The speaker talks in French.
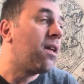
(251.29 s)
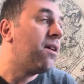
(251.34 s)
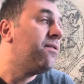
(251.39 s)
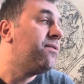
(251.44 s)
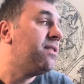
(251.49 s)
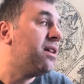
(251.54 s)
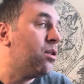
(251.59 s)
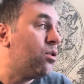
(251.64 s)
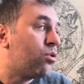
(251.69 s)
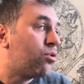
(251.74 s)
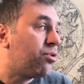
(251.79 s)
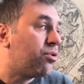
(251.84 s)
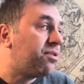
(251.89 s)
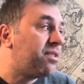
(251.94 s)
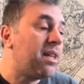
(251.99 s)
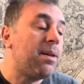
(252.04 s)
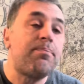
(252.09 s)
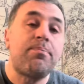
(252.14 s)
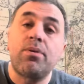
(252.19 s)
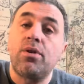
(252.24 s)
ni le
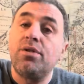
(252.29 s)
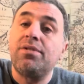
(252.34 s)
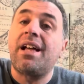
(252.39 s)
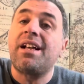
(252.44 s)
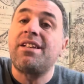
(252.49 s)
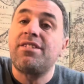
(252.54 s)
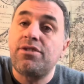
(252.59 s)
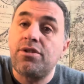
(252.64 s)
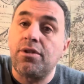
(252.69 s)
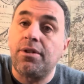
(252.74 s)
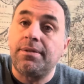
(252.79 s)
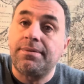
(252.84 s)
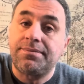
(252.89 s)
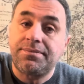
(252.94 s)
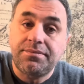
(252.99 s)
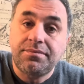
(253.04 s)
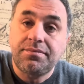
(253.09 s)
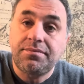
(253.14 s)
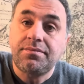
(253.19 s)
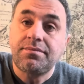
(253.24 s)
côté plan d'action
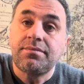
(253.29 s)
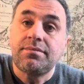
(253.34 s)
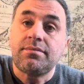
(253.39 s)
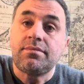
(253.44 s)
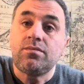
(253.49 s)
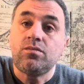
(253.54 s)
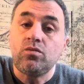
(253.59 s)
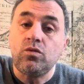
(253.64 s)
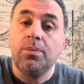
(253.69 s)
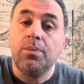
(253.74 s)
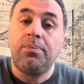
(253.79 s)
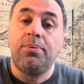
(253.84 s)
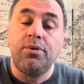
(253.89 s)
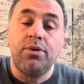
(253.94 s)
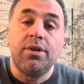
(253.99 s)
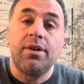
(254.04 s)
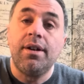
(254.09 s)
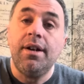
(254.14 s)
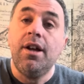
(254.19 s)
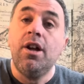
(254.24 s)

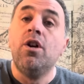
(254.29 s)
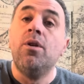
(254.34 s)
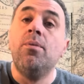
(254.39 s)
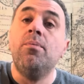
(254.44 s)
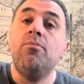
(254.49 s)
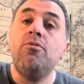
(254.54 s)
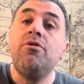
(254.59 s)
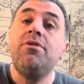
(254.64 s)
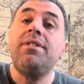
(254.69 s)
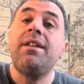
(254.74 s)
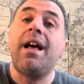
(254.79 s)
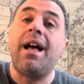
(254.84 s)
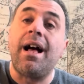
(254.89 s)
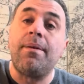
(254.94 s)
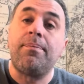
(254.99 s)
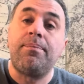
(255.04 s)
pour mener,